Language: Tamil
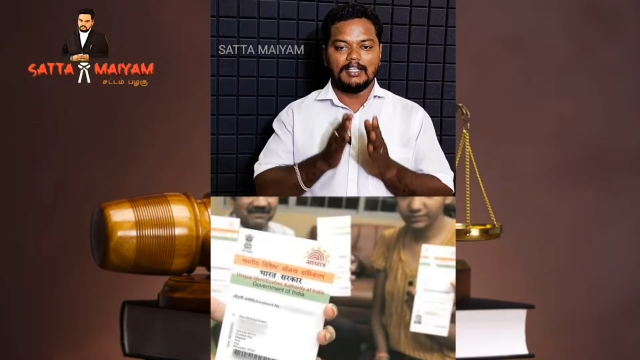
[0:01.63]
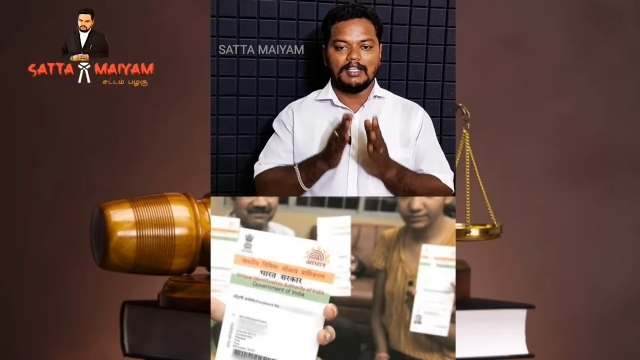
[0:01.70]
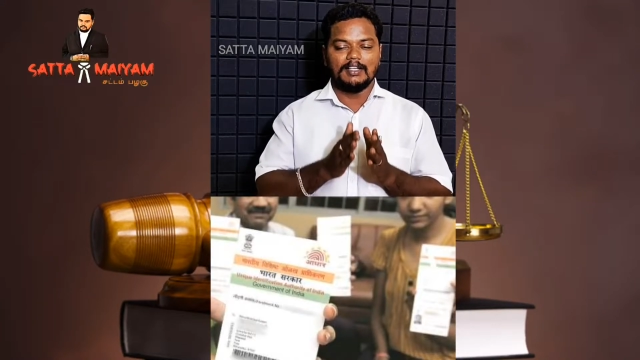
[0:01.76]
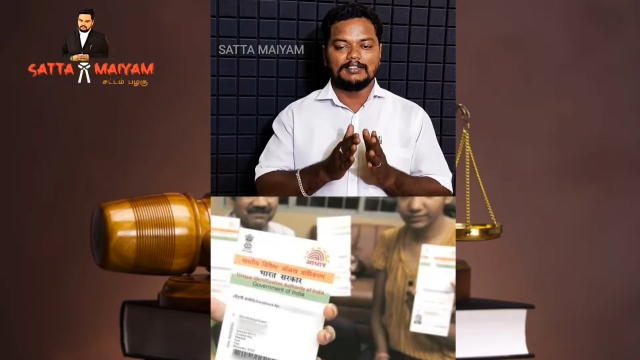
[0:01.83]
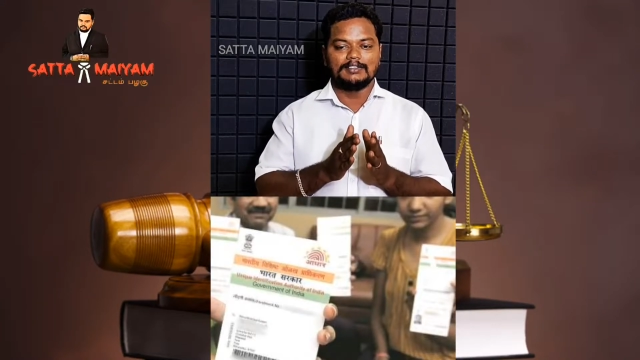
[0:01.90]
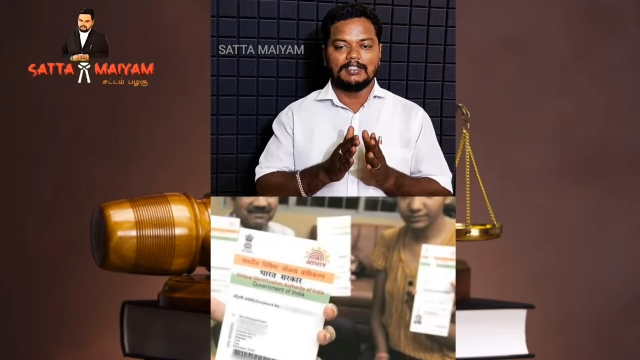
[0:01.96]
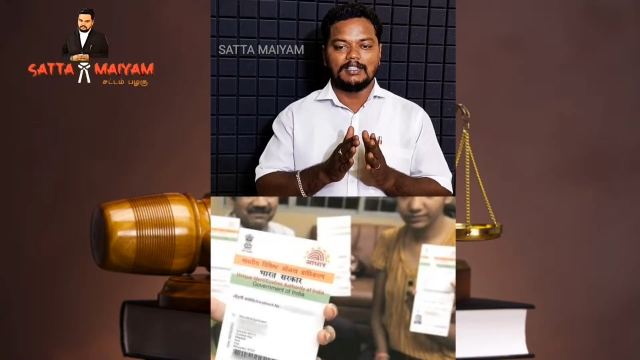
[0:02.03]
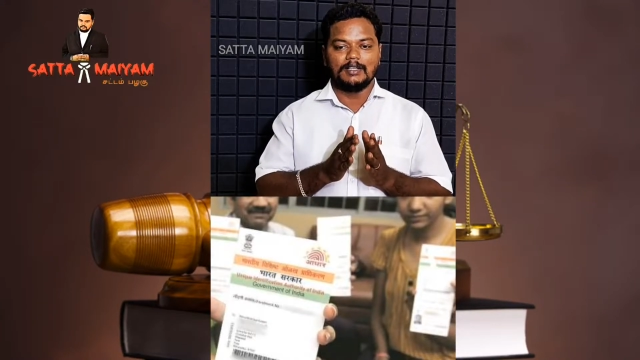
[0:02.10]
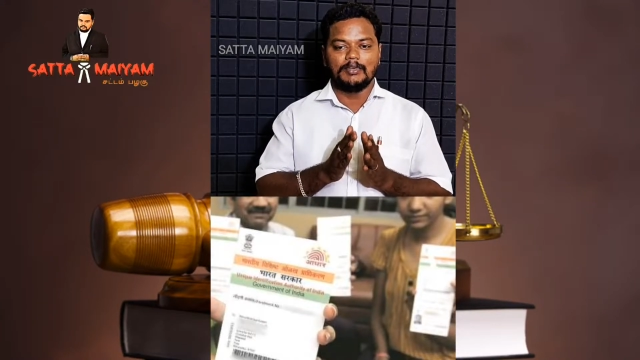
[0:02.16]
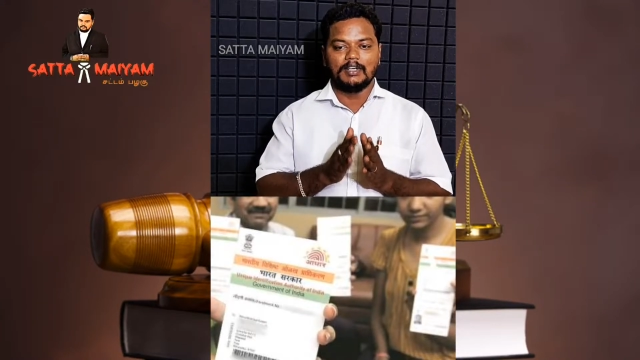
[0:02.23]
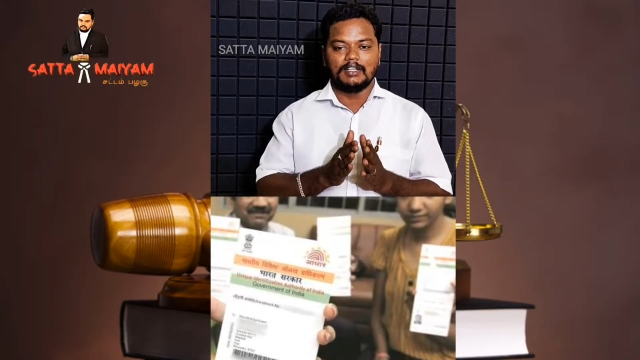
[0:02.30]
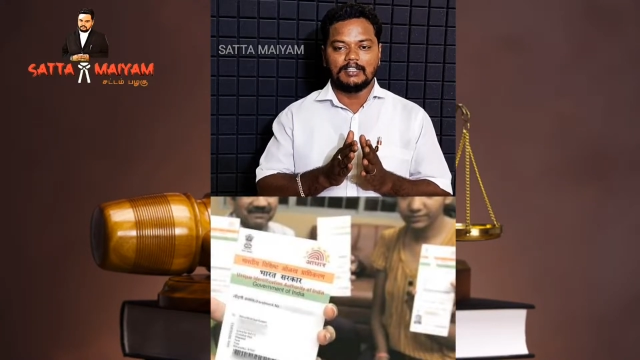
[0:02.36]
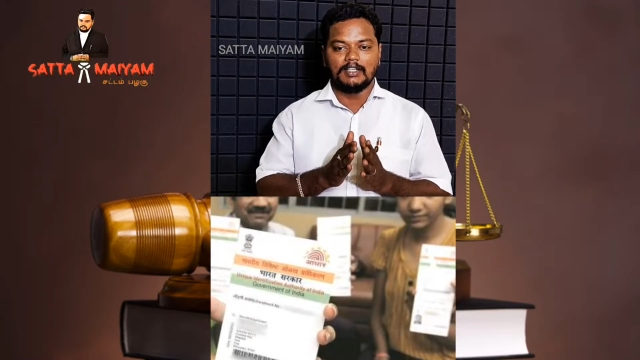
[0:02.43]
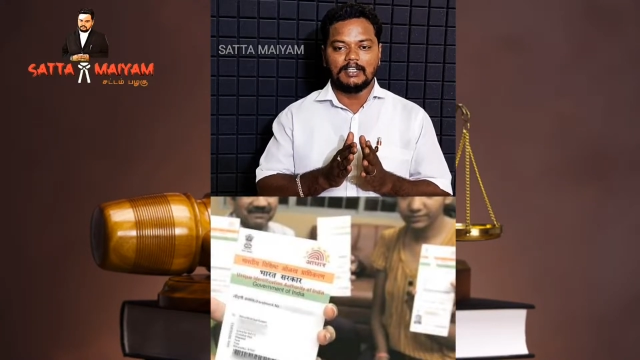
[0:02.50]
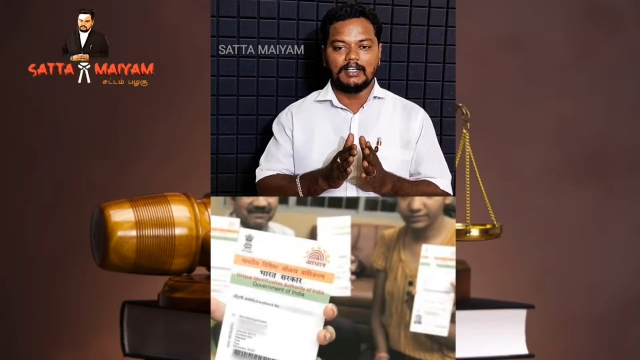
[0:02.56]
ஆதார்
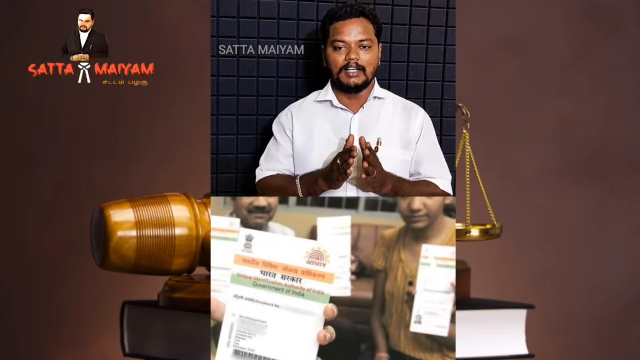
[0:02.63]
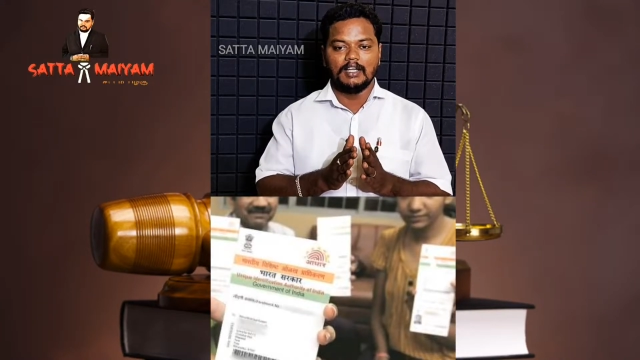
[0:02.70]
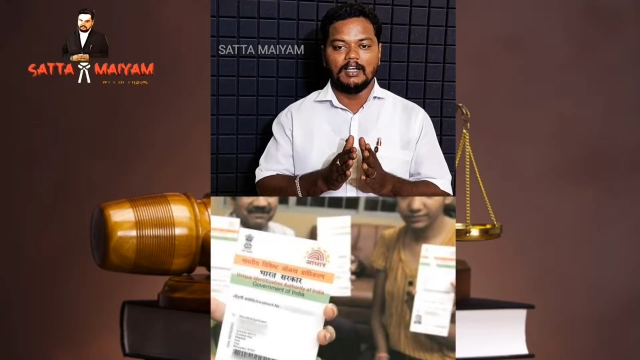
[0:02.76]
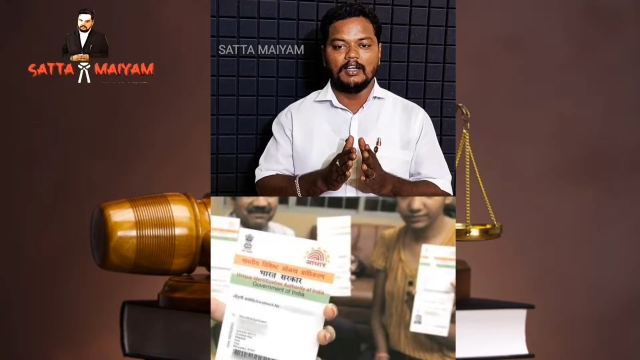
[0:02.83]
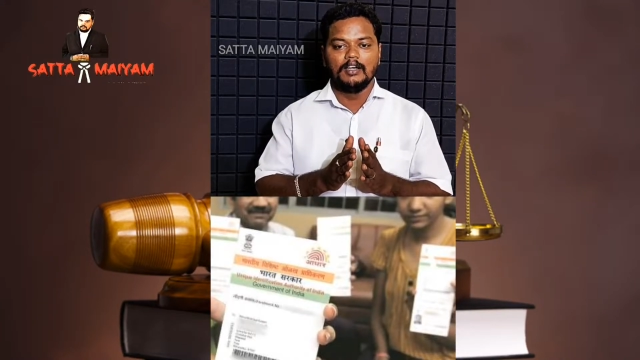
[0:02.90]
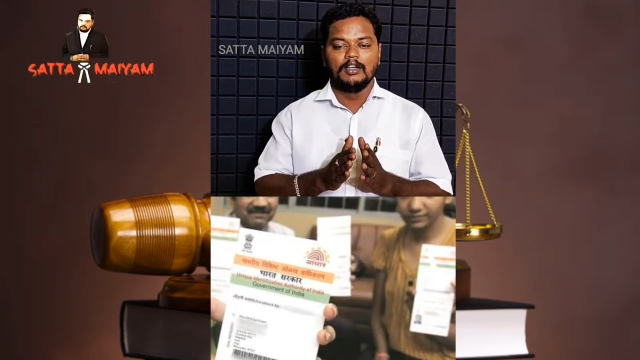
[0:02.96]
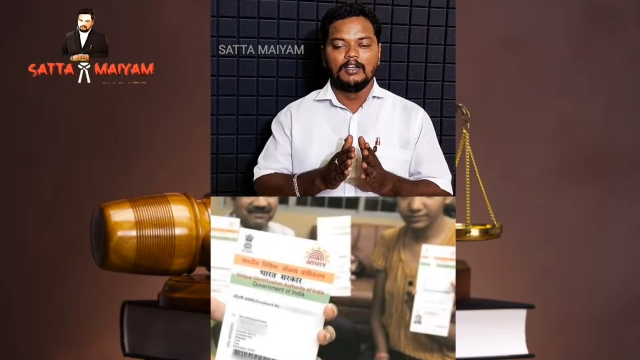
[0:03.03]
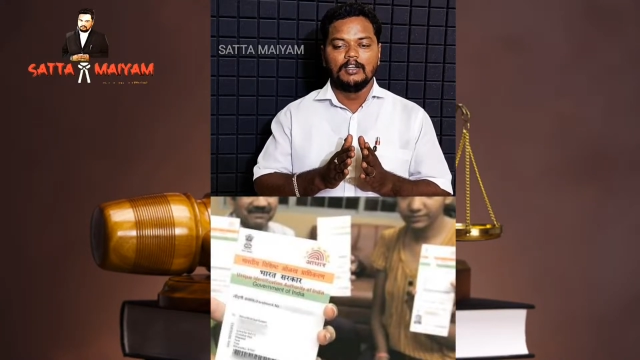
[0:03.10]
சட்டம்ன்றது என்னன்னா